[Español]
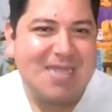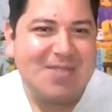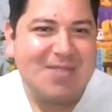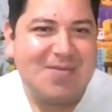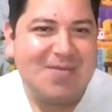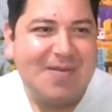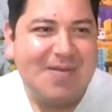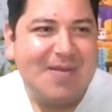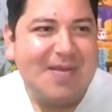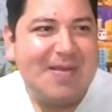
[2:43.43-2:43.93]

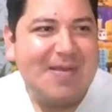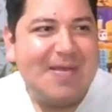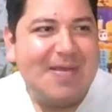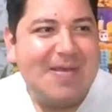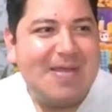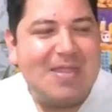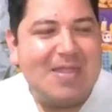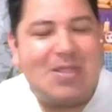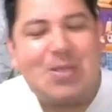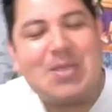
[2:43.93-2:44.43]
¿no?
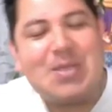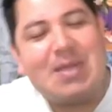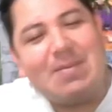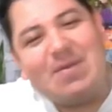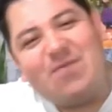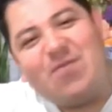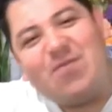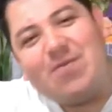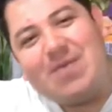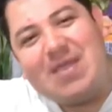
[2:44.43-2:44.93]
Entonces ya
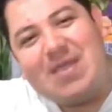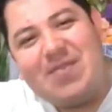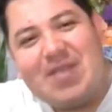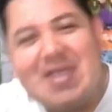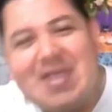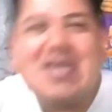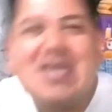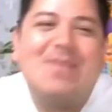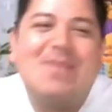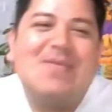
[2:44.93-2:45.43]
me fui bien
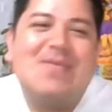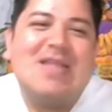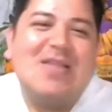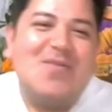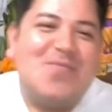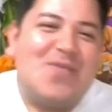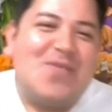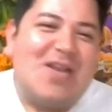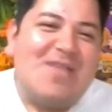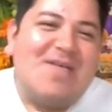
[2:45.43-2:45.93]
triste
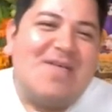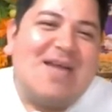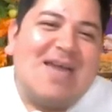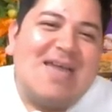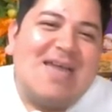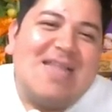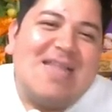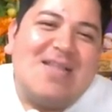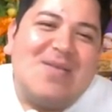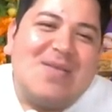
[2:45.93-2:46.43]
caminando por la
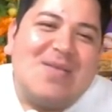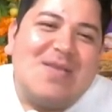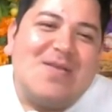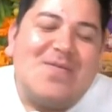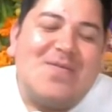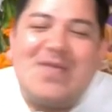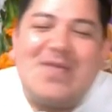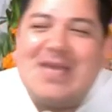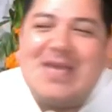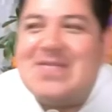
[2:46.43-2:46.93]
banqueta, ¿no? Así
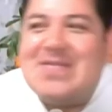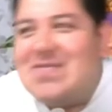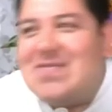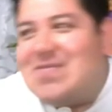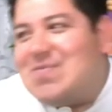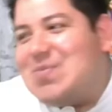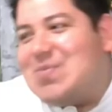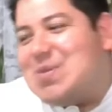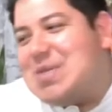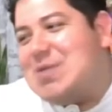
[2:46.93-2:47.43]
como que
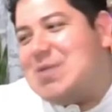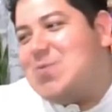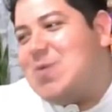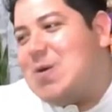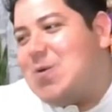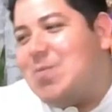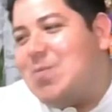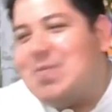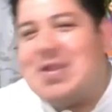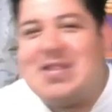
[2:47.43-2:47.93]
no, pues ya no voy
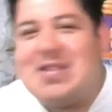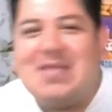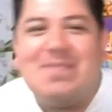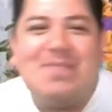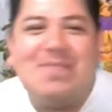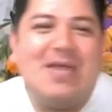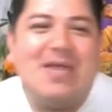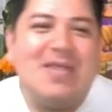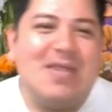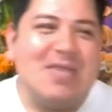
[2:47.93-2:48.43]
a comprar ni
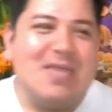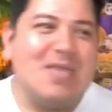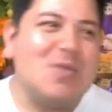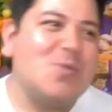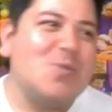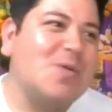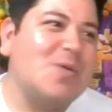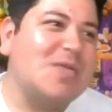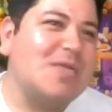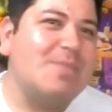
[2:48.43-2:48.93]
madres.
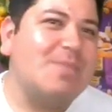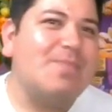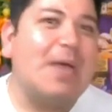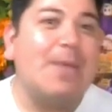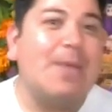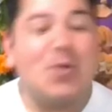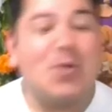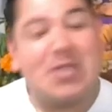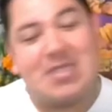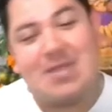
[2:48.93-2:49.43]
ah,
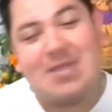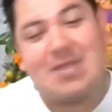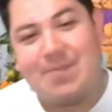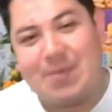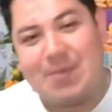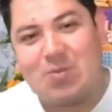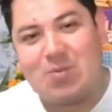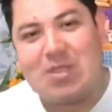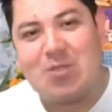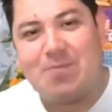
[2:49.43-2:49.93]
porque estaba
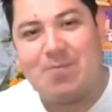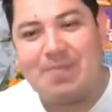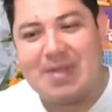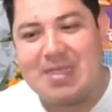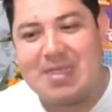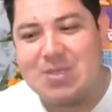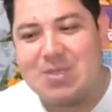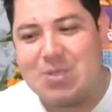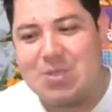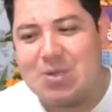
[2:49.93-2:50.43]
preguntando
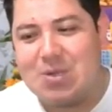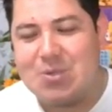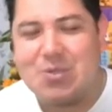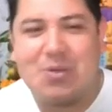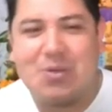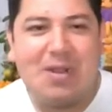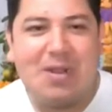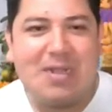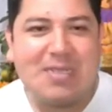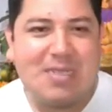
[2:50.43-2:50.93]
precios de los
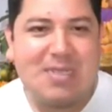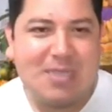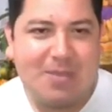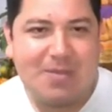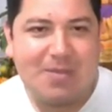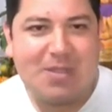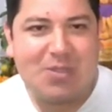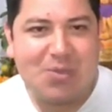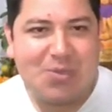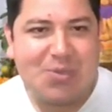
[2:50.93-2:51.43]
celulares que se
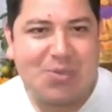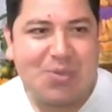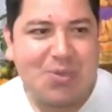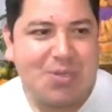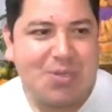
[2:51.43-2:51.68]
vean 2